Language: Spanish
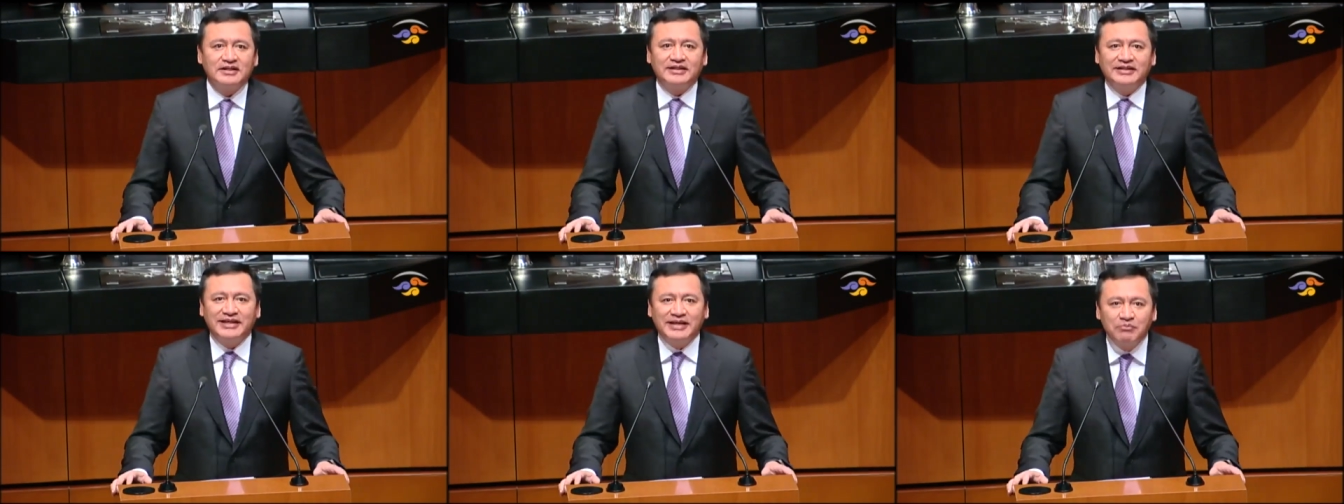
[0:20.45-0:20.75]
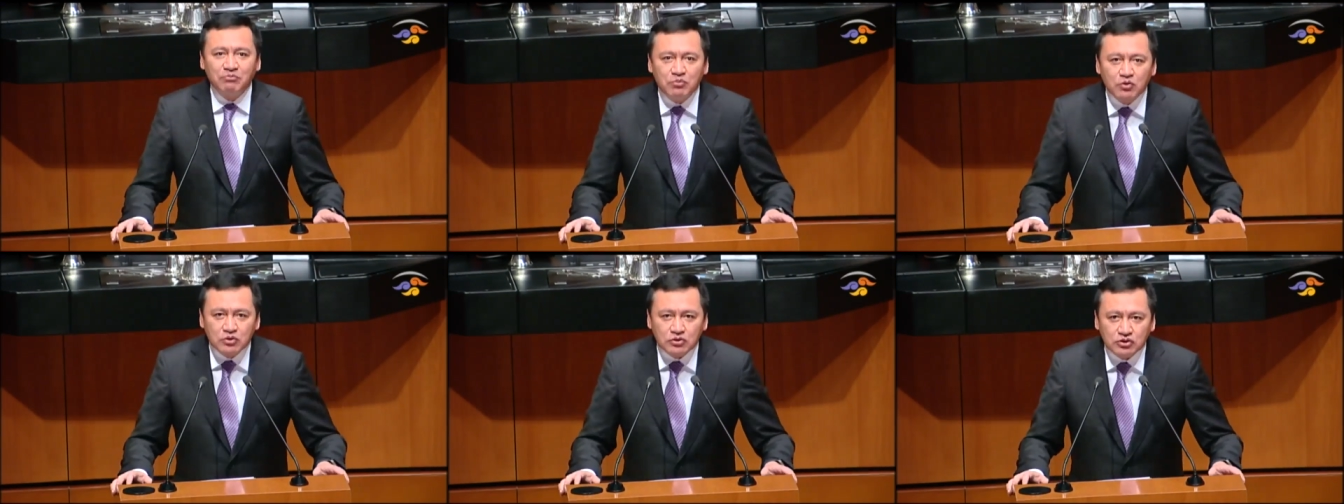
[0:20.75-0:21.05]
de
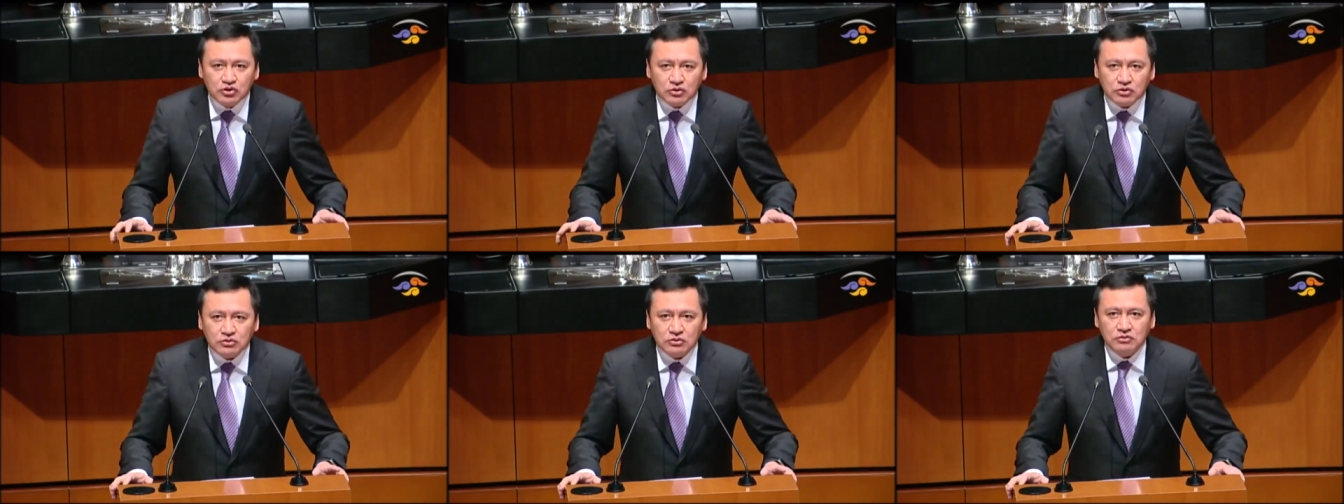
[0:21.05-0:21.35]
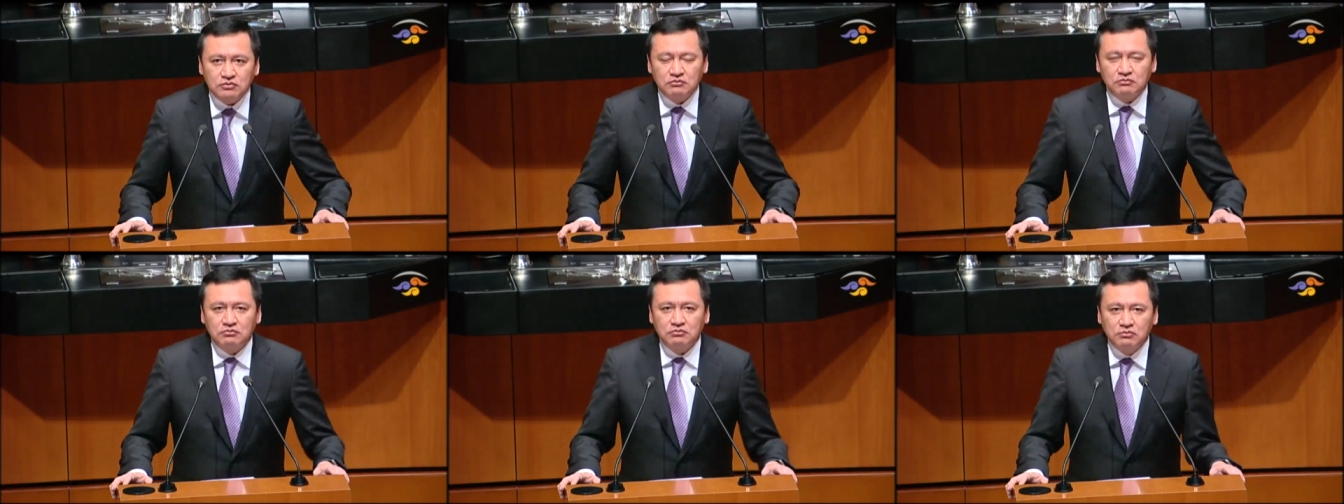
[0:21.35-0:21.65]

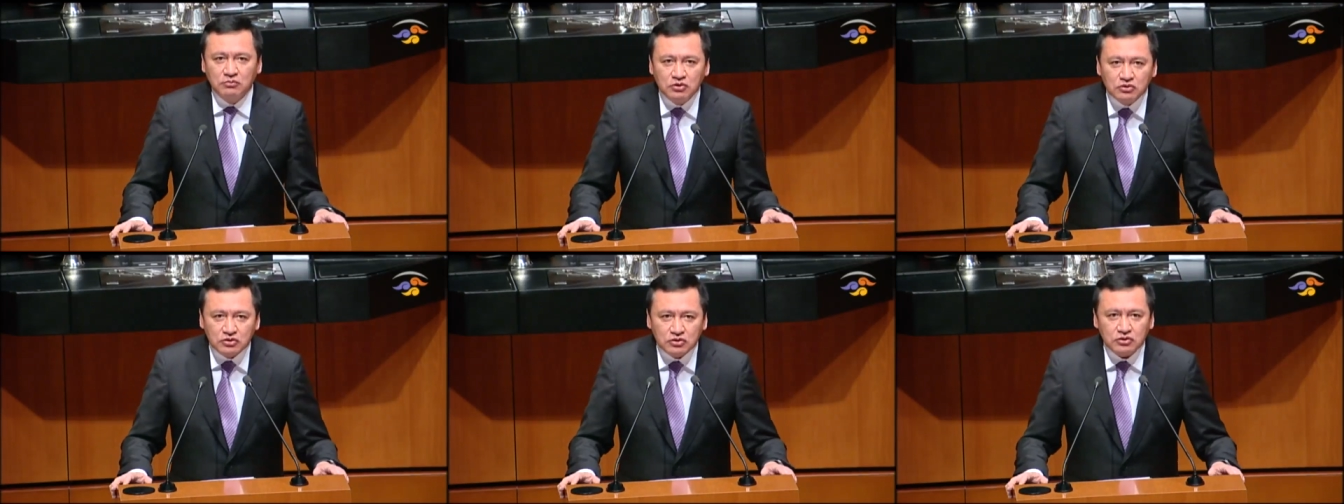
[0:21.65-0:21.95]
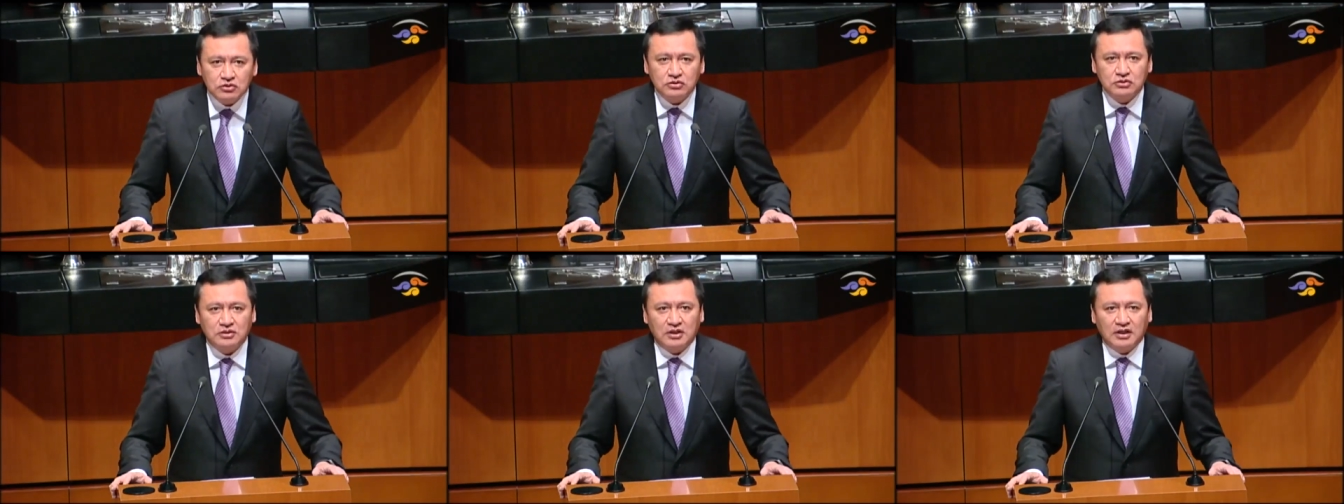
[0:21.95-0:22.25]
muchos,
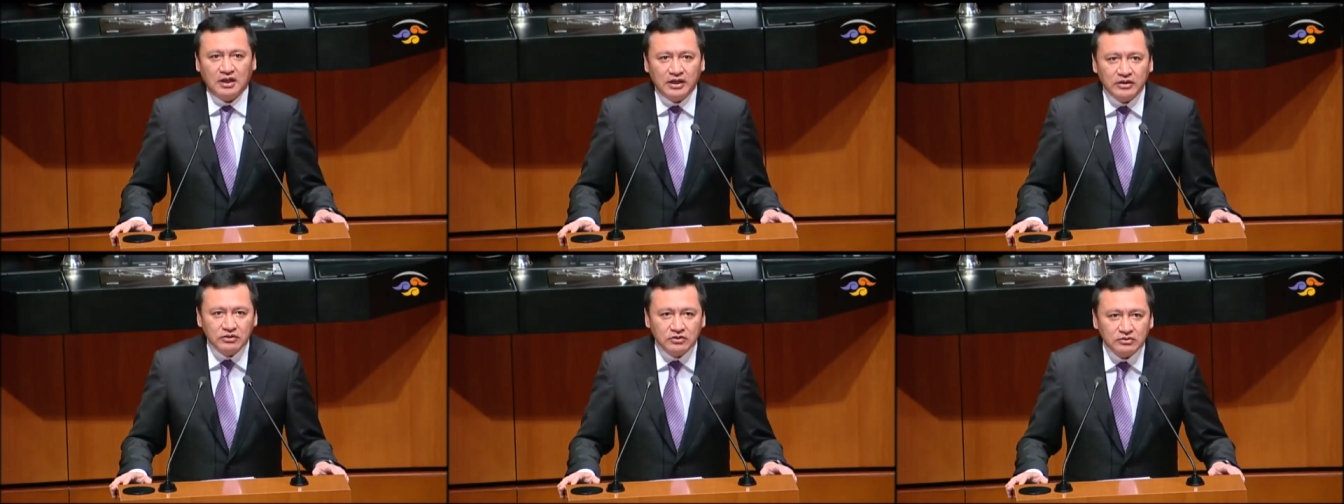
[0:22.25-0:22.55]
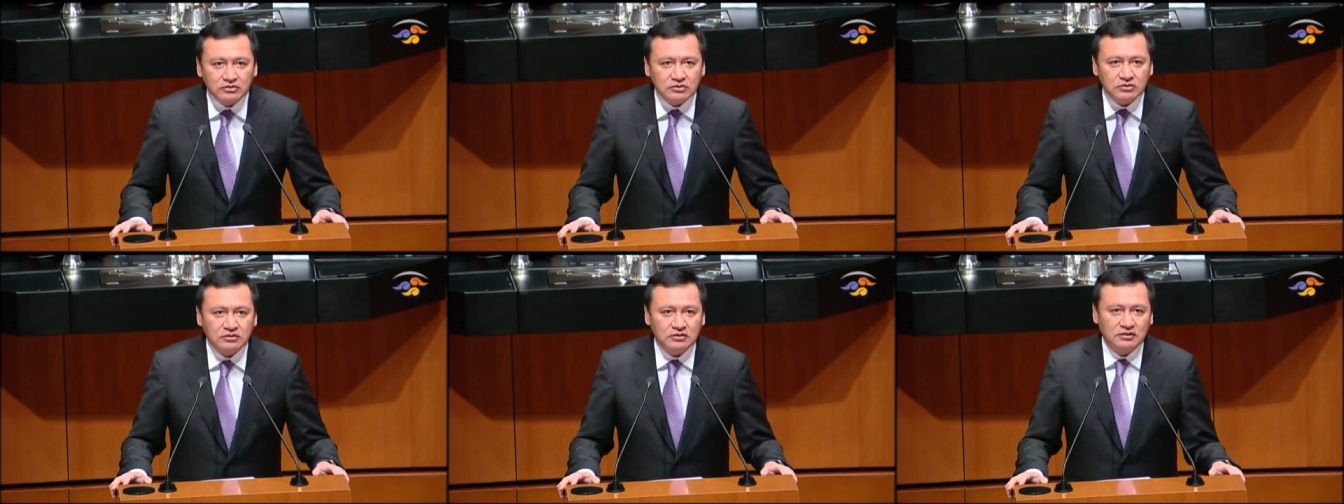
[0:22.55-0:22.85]
muchos
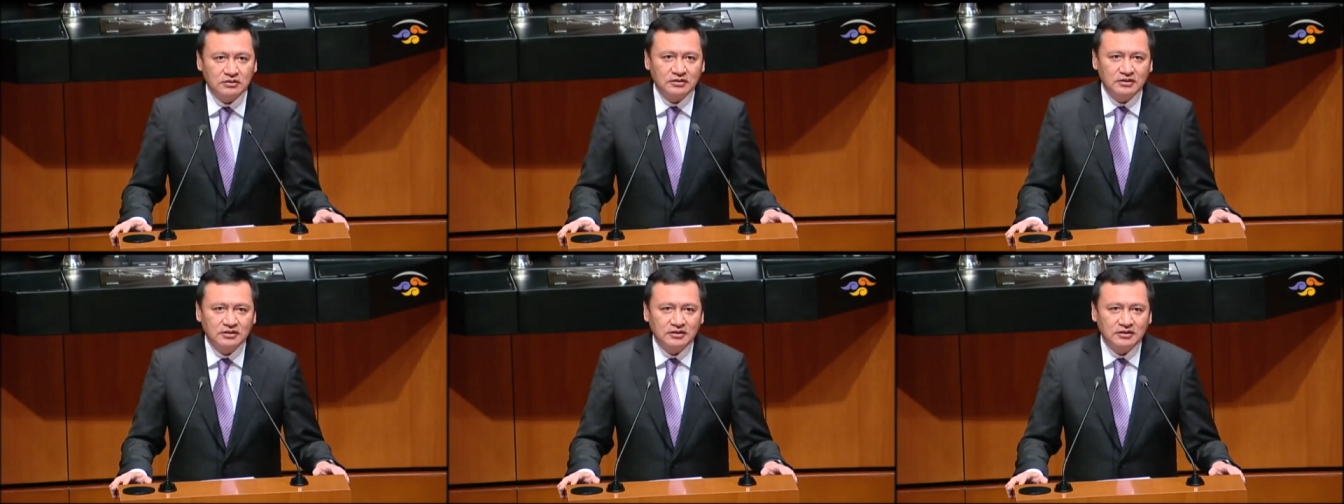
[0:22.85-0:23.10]
años